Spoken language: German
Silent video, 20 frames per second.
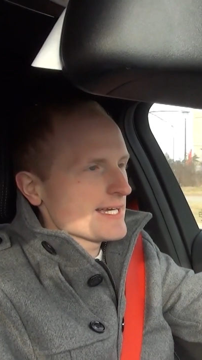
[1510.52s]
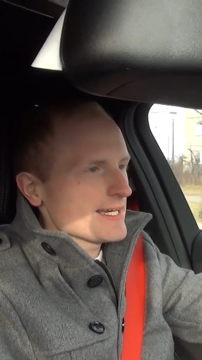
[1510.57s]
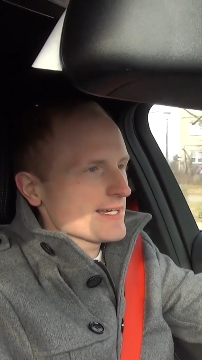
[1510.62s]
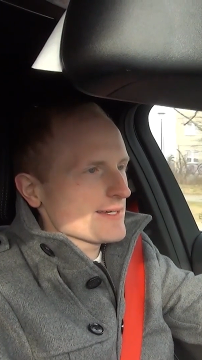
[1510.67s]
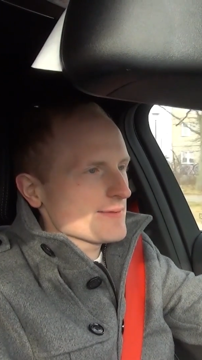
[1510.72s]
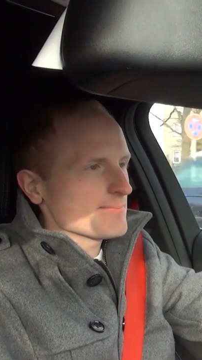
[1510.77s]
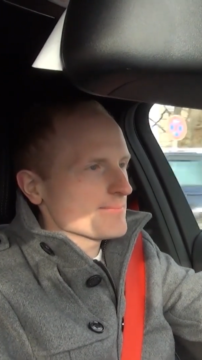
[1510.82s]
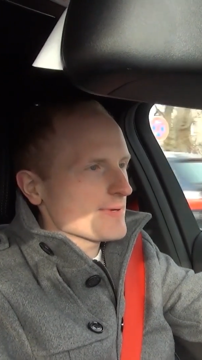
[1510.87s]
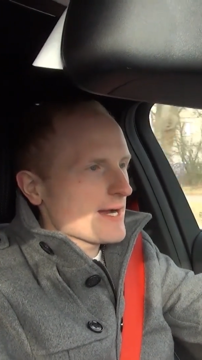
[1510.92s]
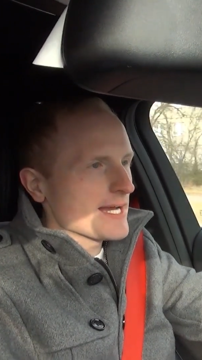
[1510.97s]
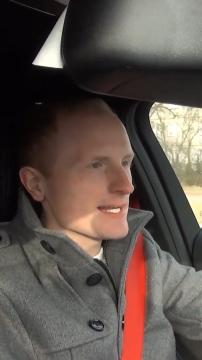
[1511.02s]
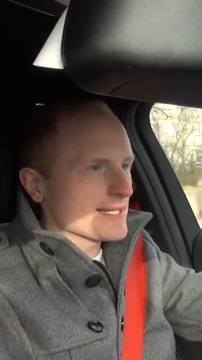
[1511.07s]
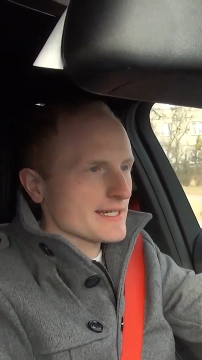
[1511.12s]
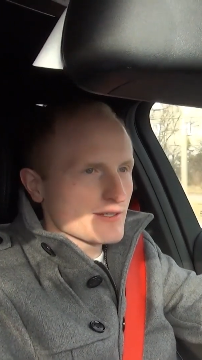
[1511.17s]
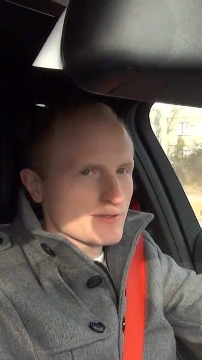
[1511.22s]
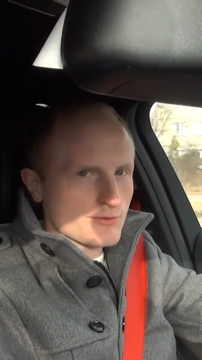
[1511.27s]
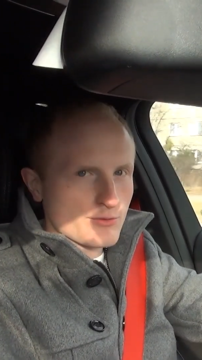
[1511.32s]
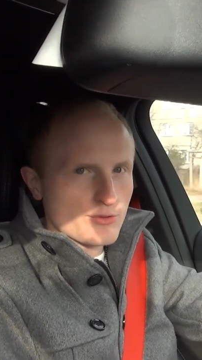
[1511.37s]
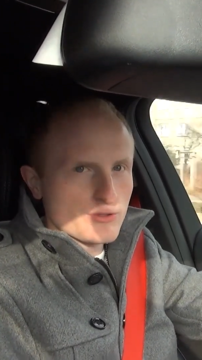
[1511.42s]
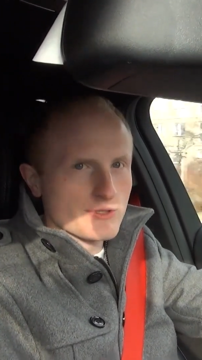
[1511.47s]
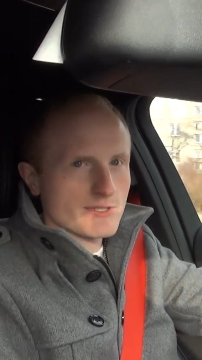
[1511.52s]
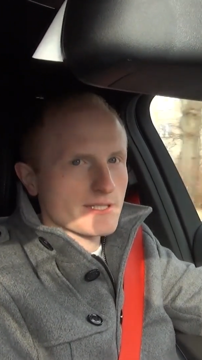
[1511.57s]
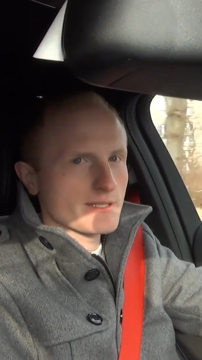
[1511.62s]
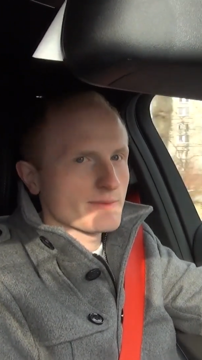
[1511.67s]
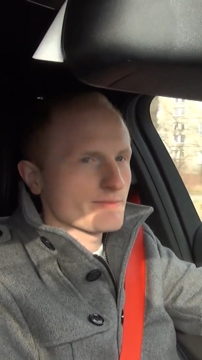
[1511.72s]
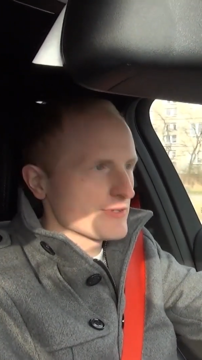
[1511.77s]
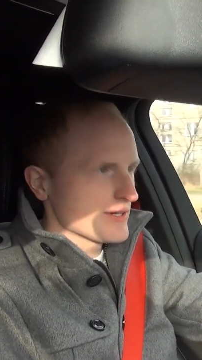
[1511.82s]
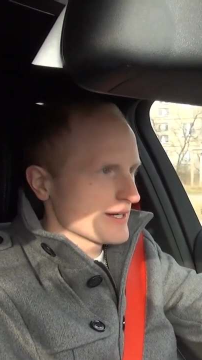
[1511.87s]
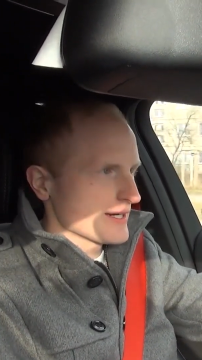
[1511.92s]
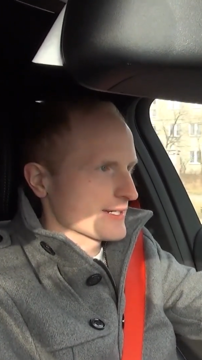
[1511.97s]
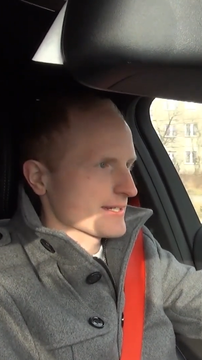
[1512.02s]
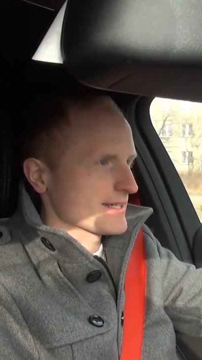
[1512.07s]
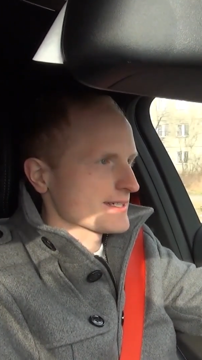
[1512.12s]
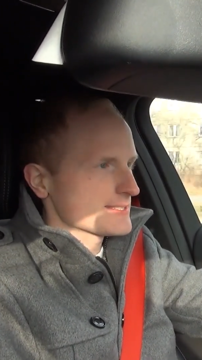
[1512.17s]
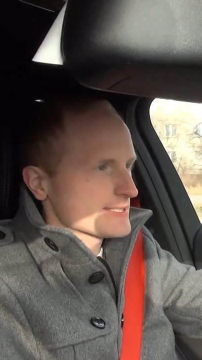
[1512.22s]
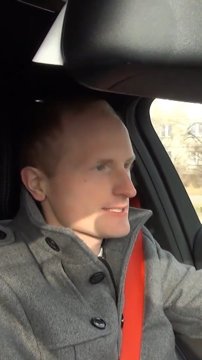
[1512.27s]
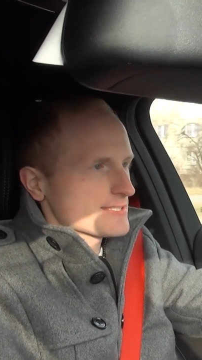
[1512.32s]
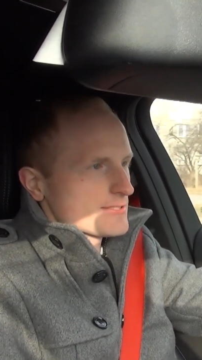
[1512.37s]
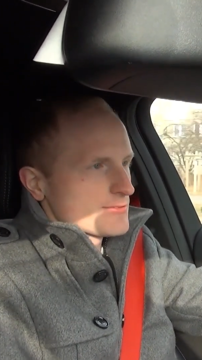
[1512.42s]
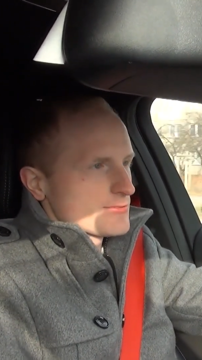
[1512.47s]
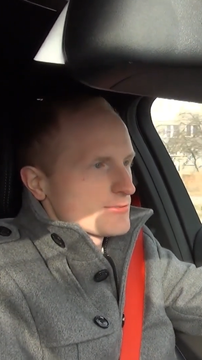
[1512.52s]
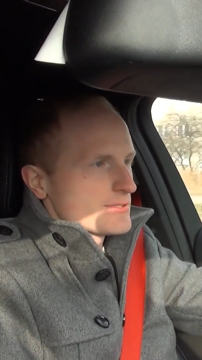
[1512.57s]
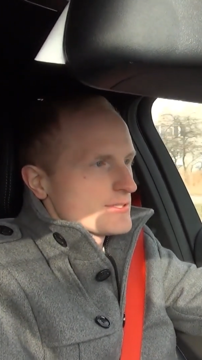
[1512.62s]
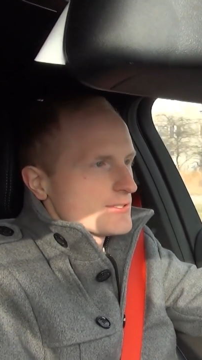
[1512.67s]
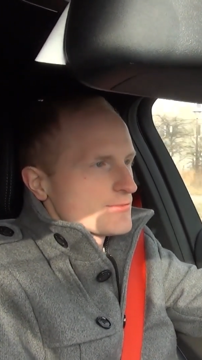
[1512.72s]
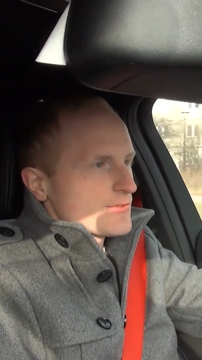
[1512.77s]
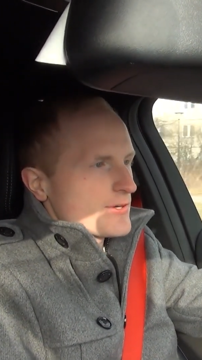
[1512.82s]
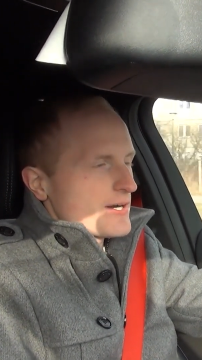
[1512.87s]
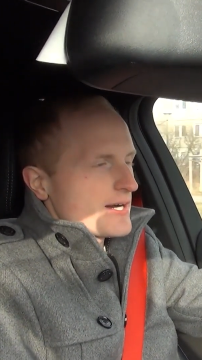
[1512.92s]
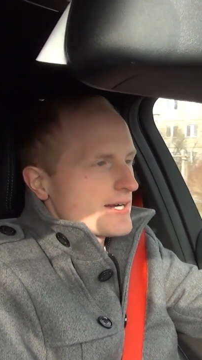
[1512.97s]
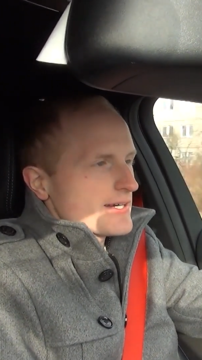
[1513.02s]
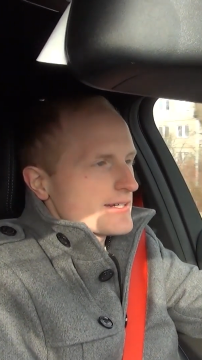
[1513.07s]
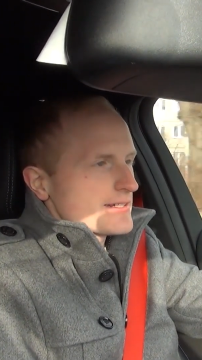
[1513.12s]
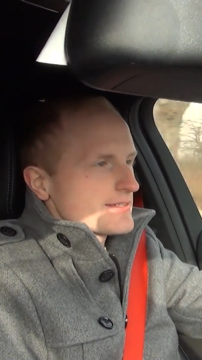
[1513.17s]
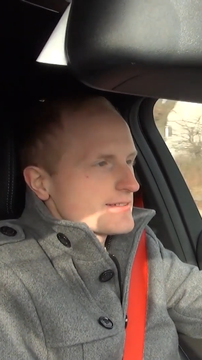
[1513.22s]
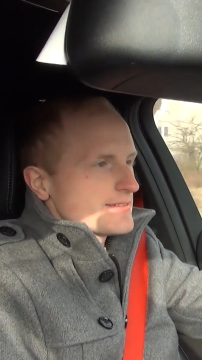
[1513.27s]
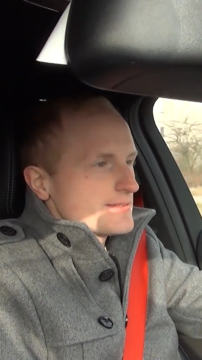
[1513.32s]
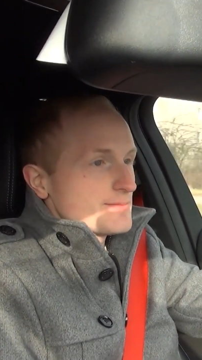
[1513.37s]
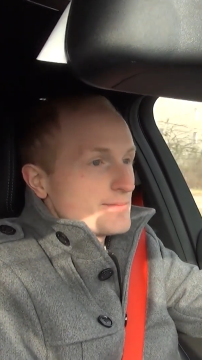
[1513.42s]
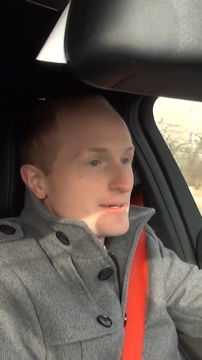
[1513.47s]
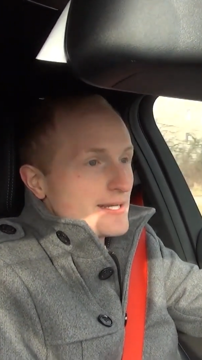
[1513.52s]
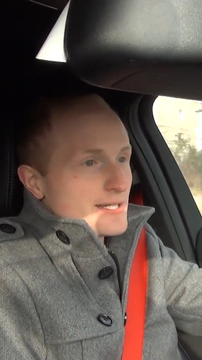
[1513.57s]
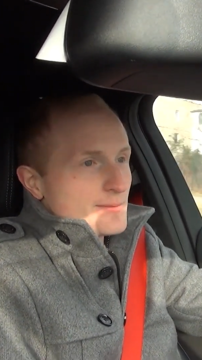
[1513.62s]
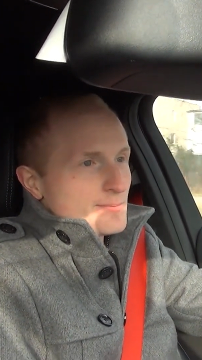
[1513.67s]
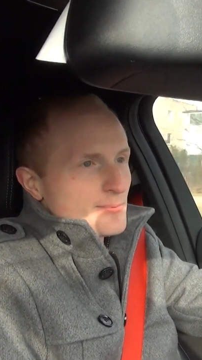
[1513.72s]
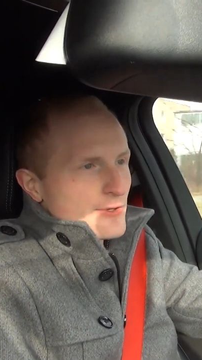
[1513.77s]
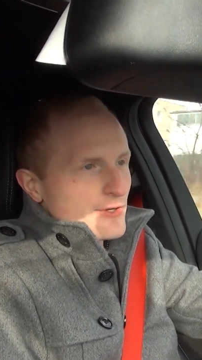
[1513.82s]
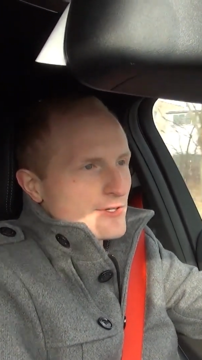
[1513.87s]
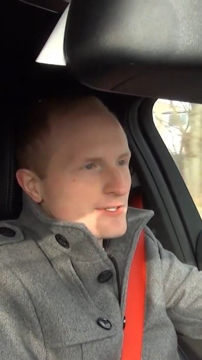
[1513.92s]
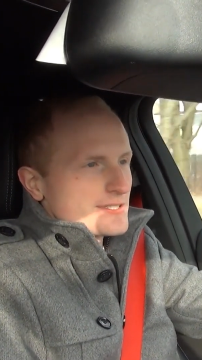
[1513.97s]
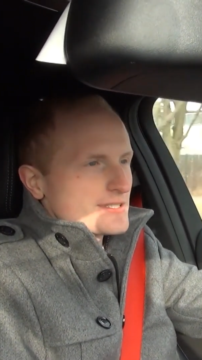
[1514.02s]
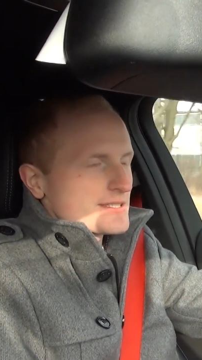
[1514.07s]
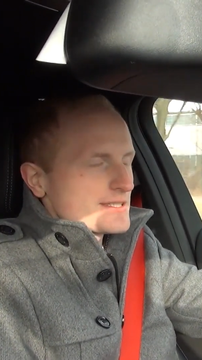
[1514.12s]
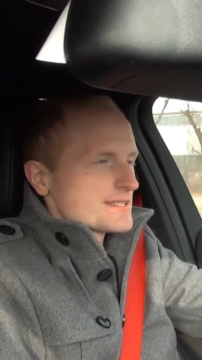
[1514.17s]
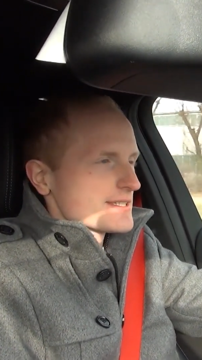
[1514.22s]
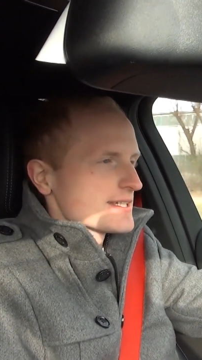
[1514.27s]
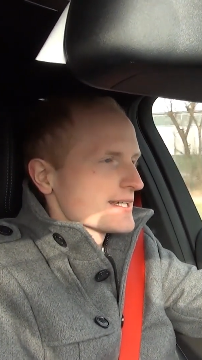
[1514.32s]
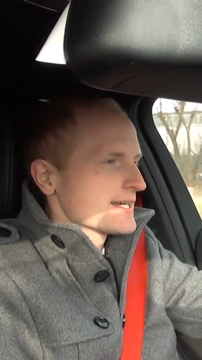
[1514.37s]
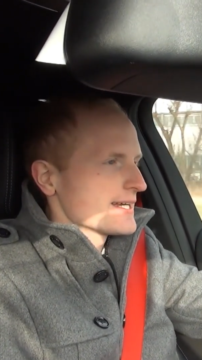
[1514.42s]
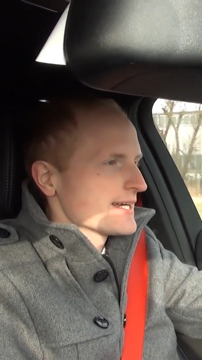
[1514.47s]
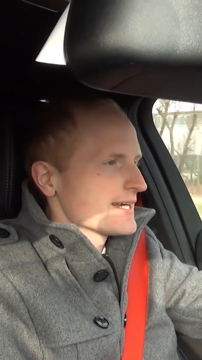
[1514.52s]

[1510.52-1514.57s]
ähm, ein Renault-Triebwerk. Jetzt ist natürlich die Frage bei den Puristen,